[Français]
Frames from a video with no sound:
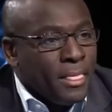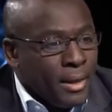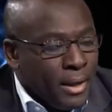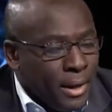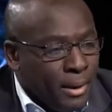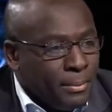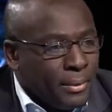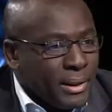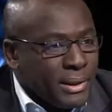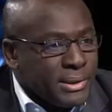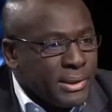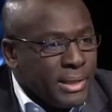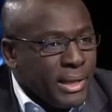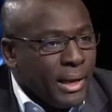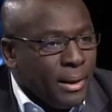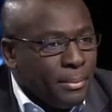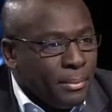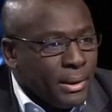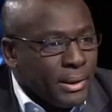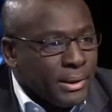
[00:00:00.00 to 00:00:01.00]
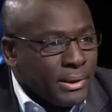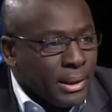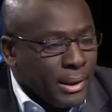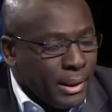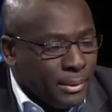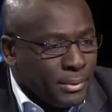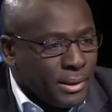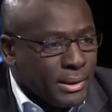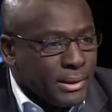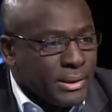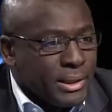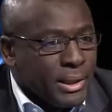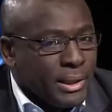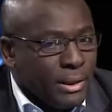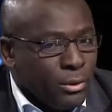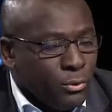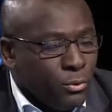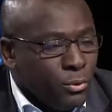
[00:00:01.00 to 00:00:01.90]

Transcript: apprécié, apprécié dans,